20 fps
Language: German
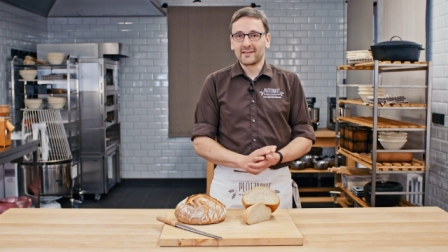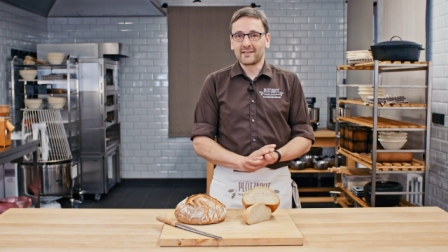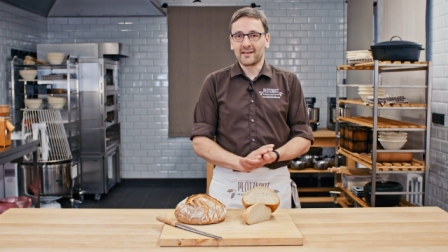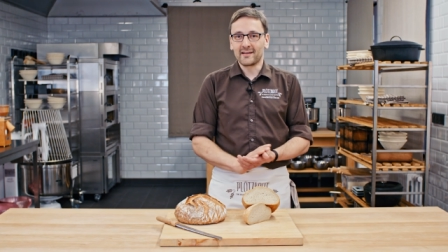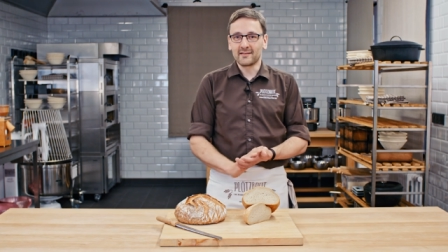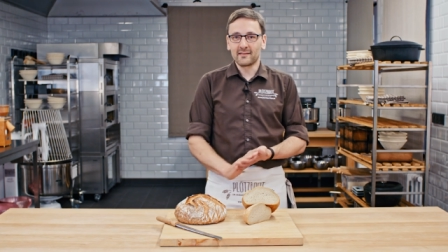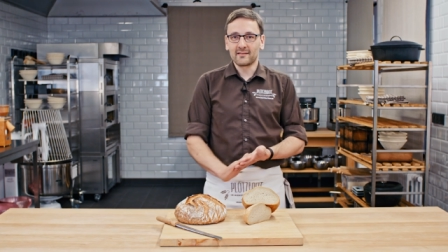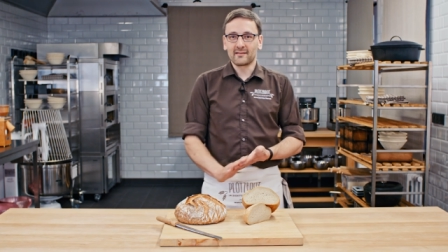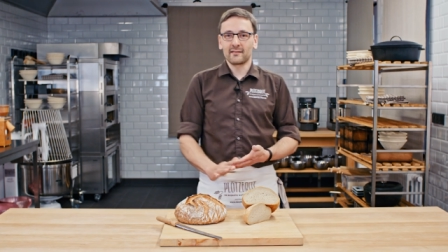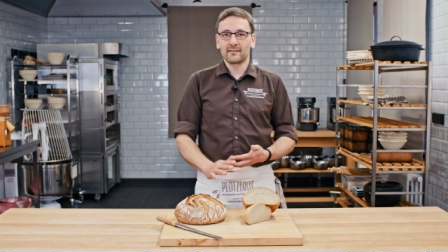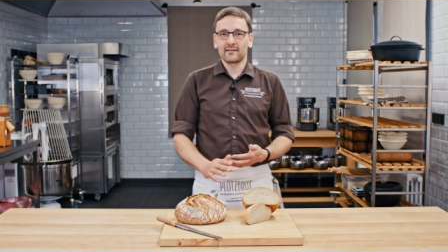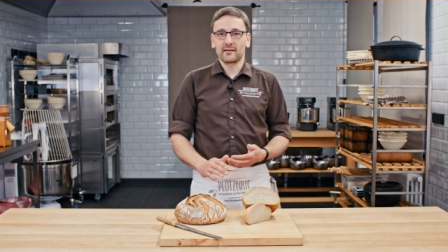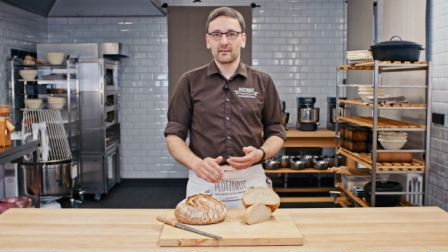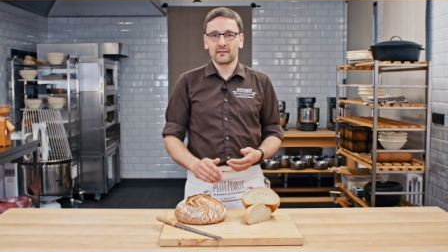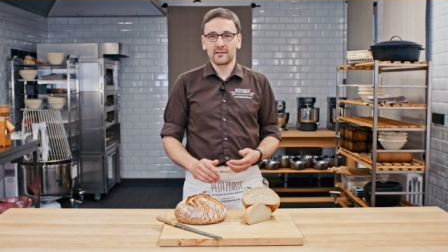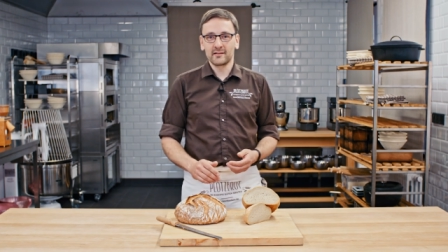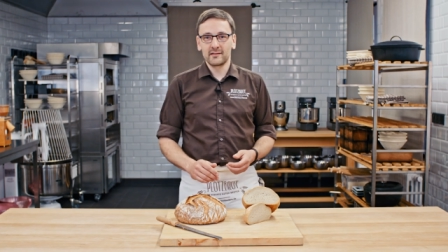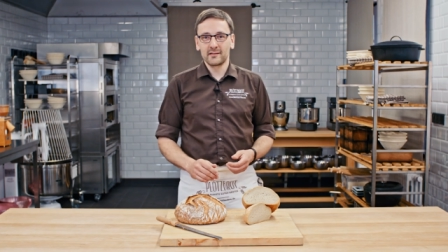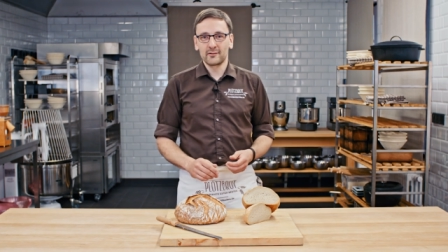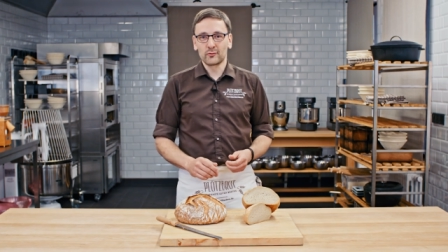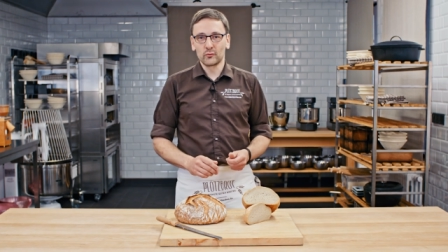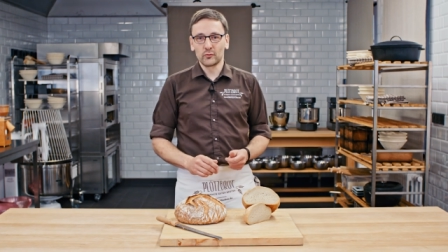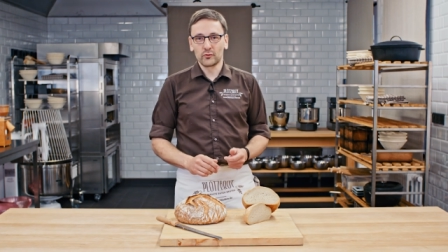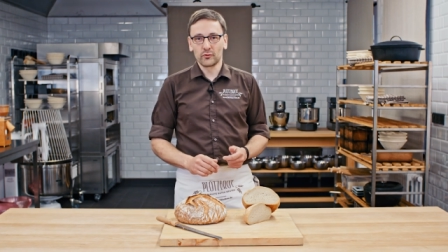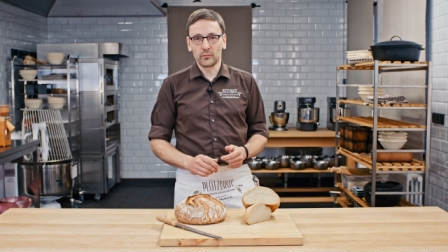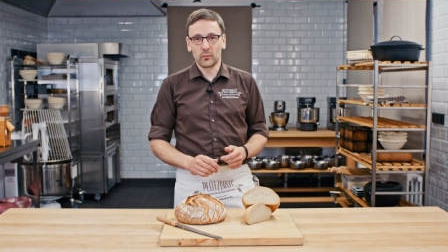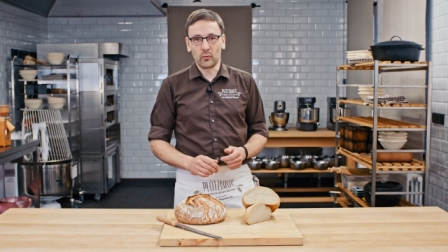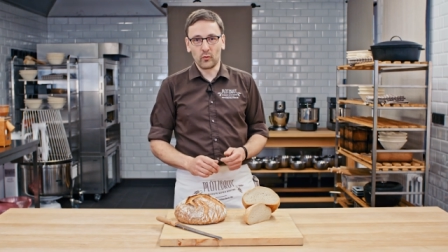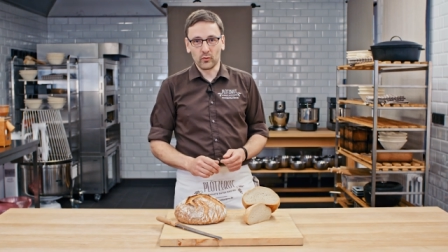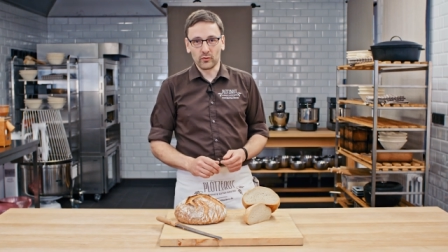dann ist das ein richtig
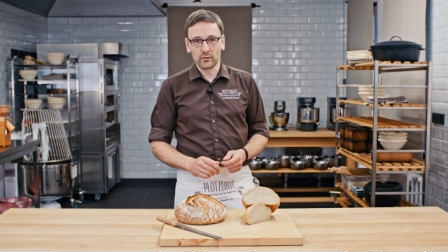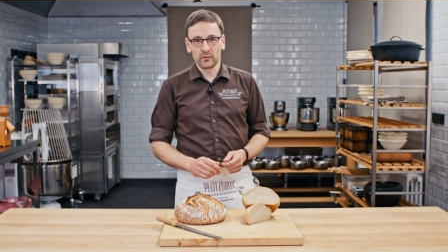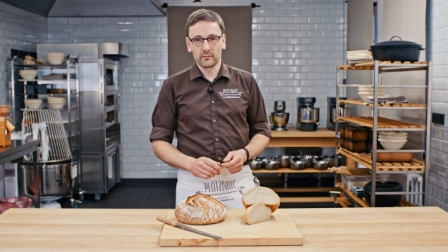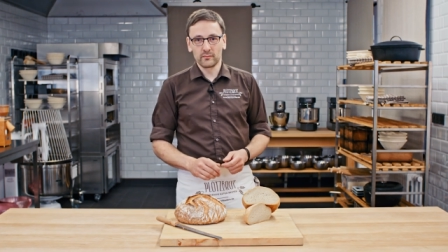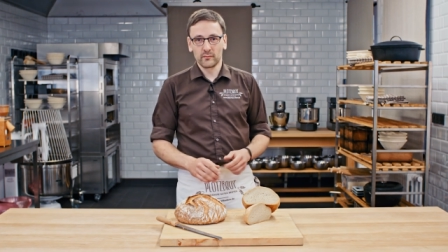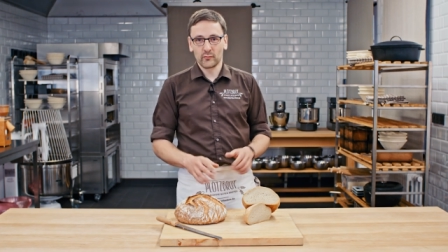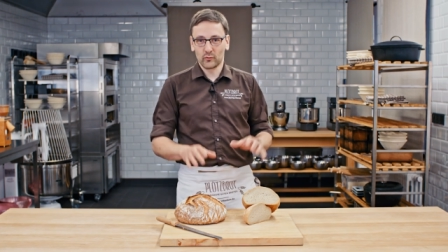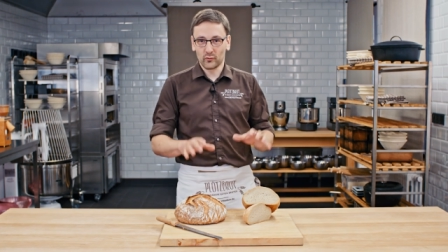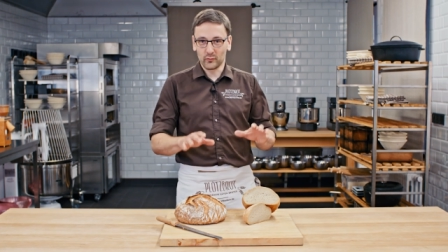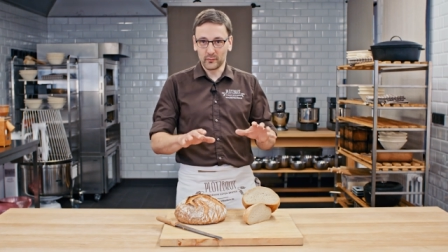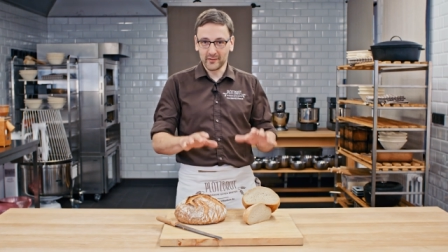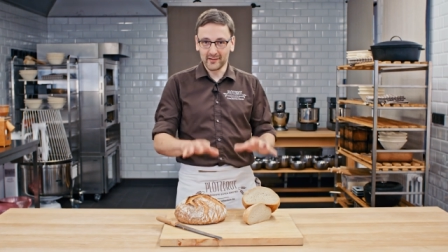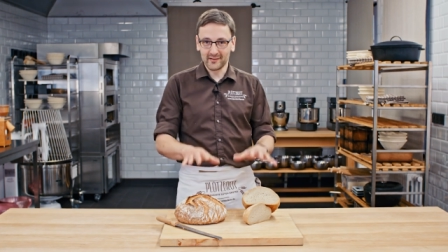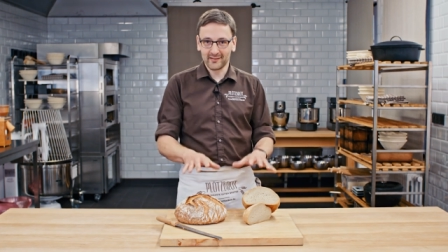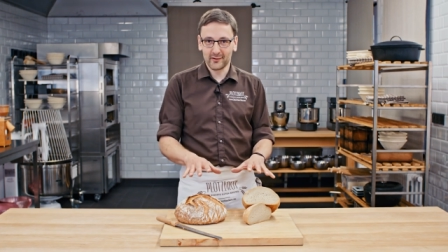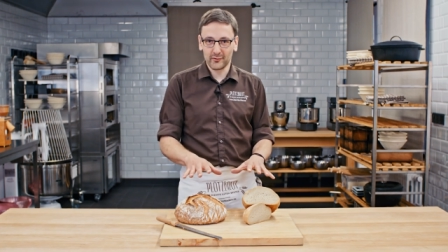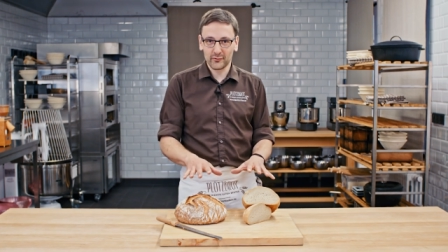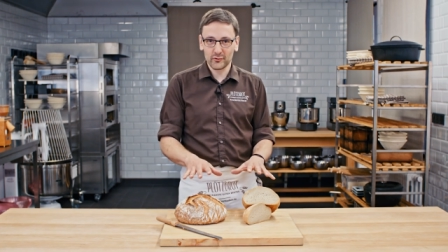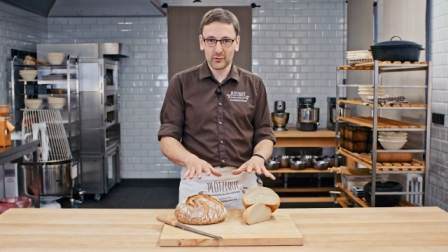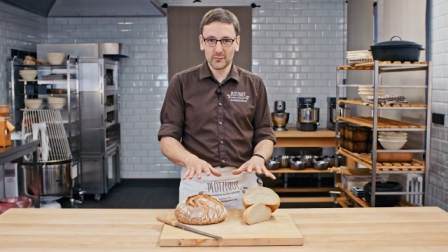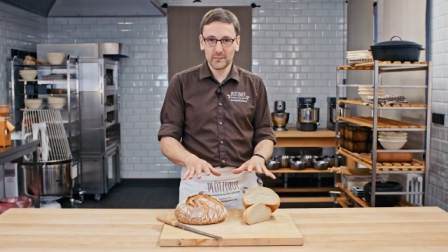gutes Brot. Zumindest aus